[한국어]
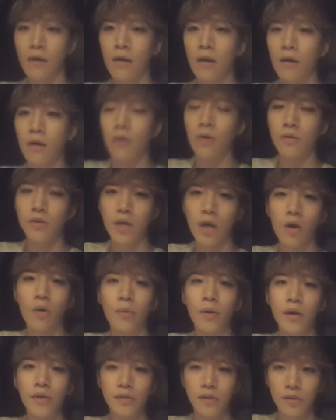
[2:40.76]
어,
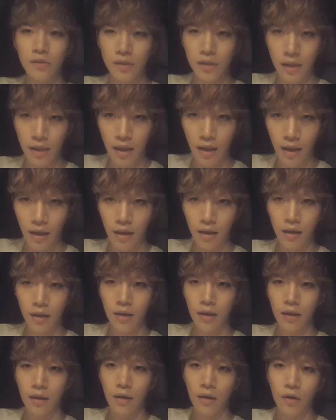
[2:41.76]
작업을 했었을 때
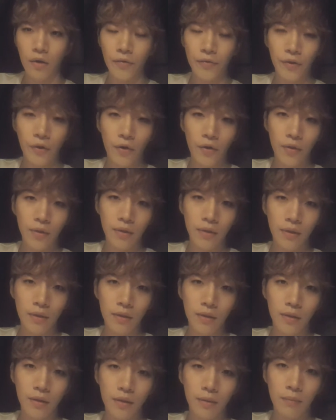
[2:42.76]

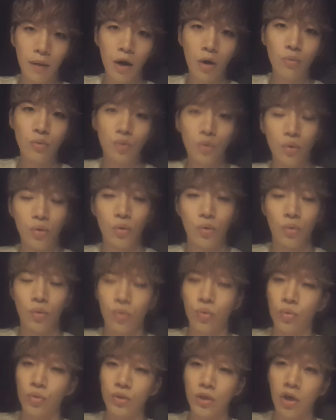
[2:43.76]
어떤 마음으로
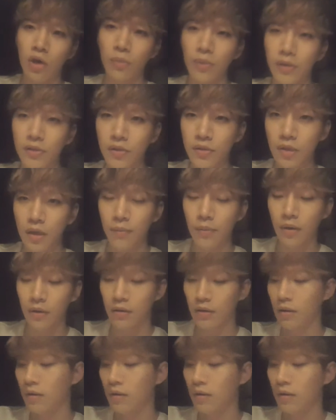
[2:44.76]
작업을 했었냐면